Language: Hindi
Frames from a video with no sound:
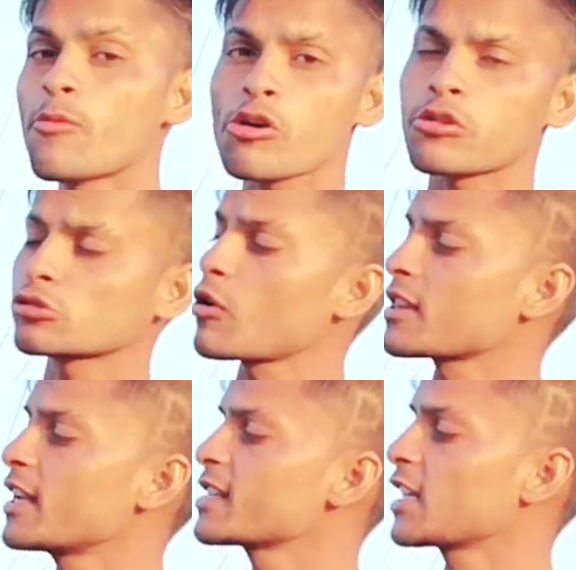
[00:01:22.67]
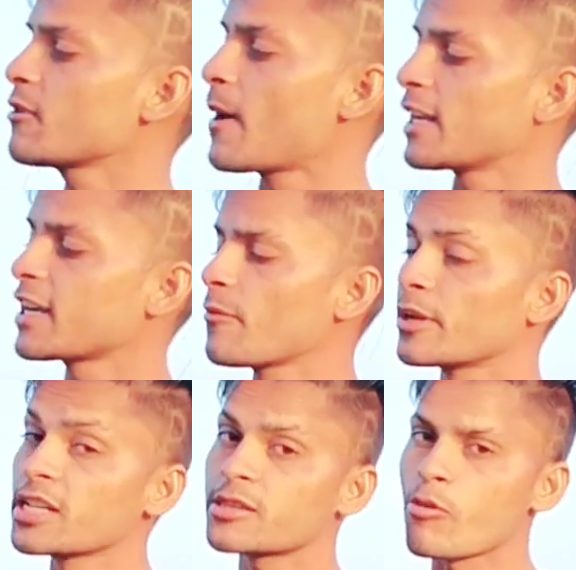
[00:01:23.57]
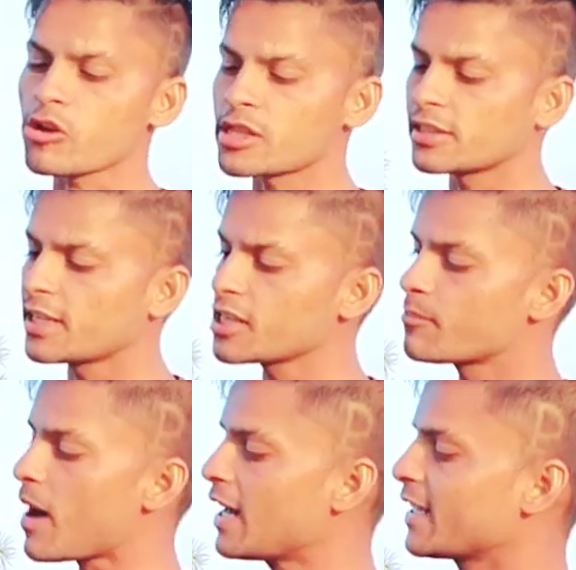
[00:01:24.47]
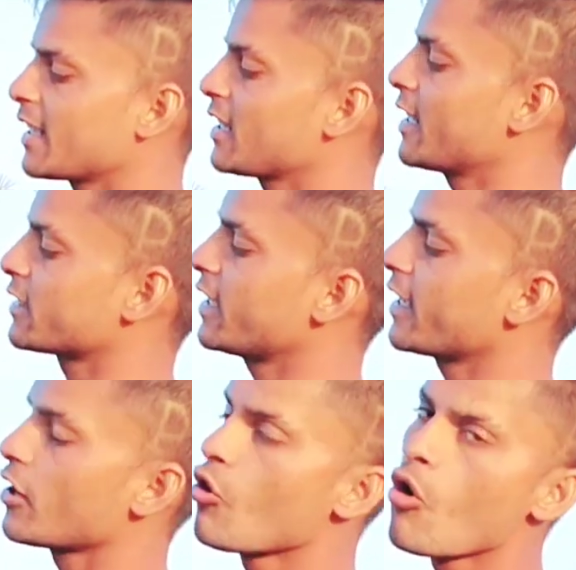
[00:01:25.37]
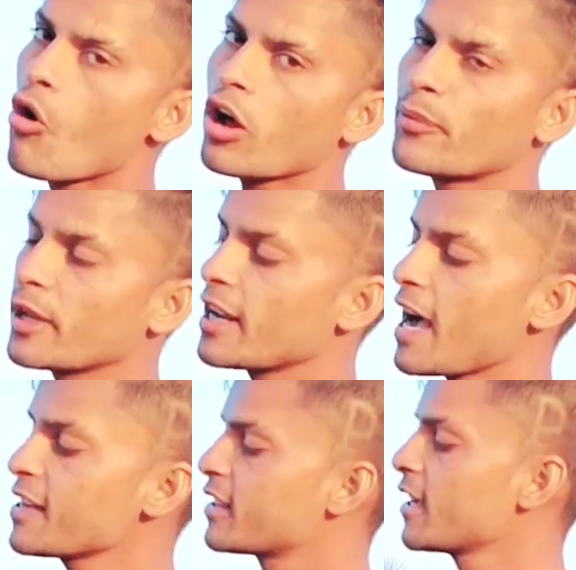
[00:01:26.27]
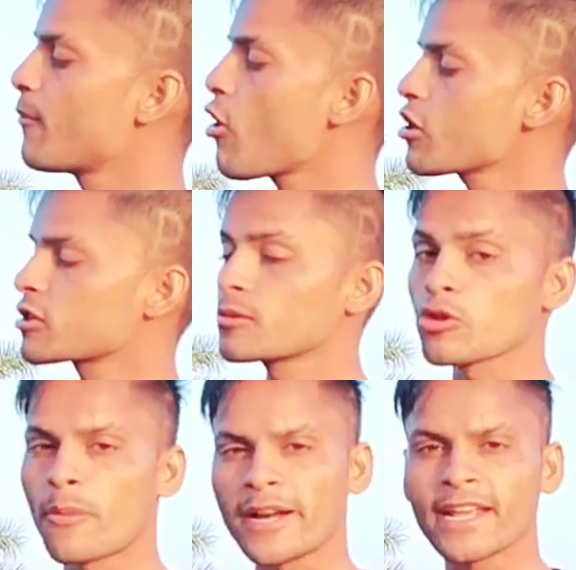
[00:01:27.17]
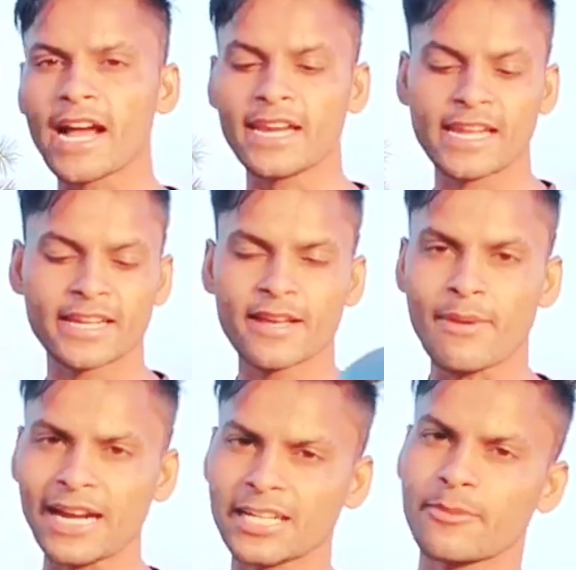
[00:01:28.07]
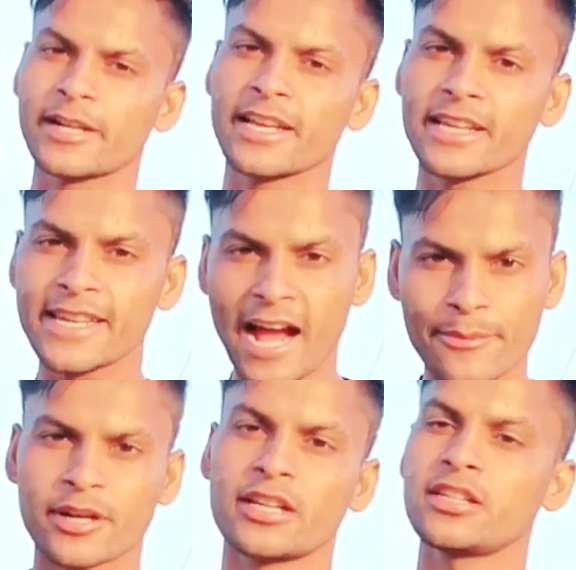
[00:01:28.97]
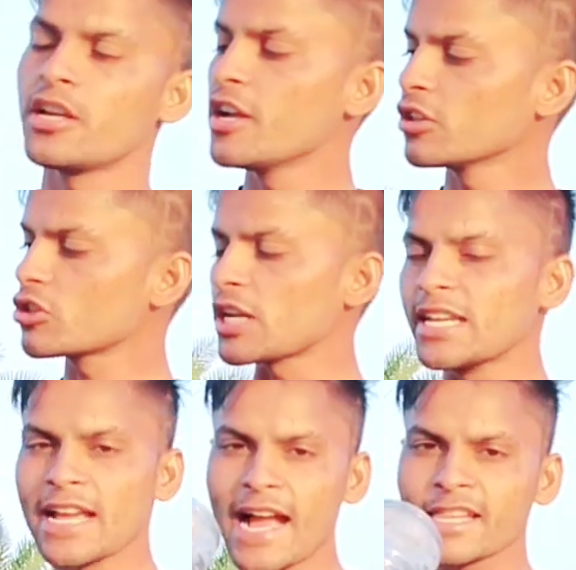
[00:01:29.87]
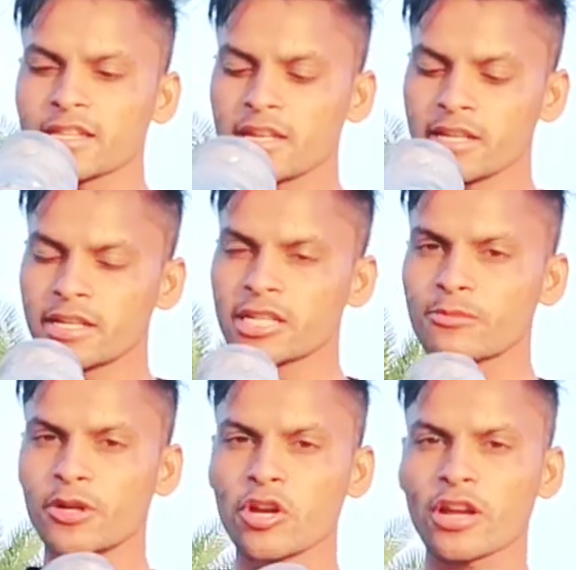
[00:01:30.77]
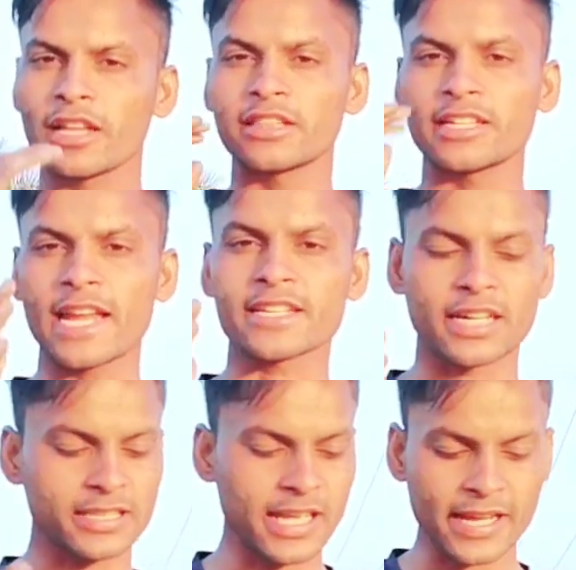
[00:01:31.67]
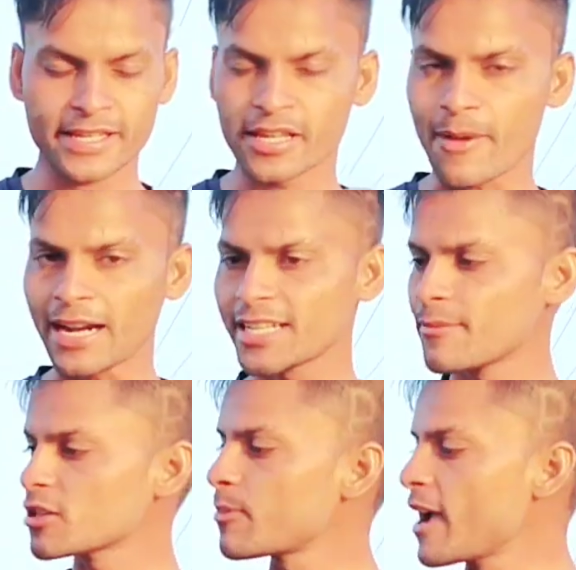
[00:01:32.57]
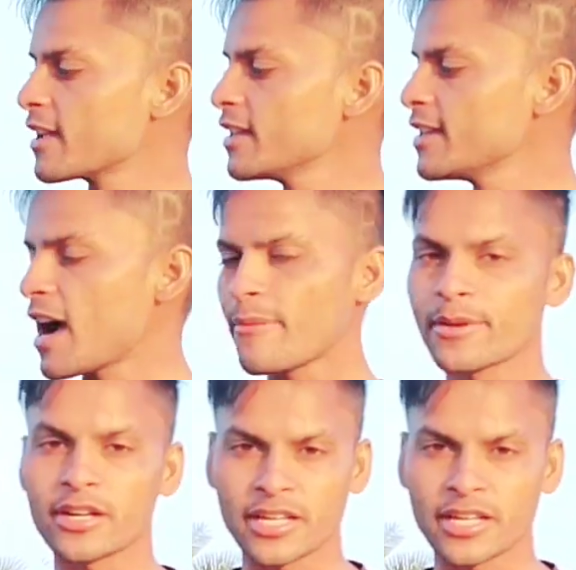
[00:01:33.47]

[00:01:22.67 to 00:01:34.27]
इस बॉक्स को तो आसानी से फाड़ देगा फिर इस बॉक्स के अंदर इस बाल्टी के रख देंगे और फिर गाइस ये बॉक्स तो फटेगा लेकिन ये बाल्टी फटेगी या फिर नहीं तो चलिए गाइस इस वीडियो के अंदर टेस्ट करते हैं कि ये बाल्टी बच पाएगी या फिर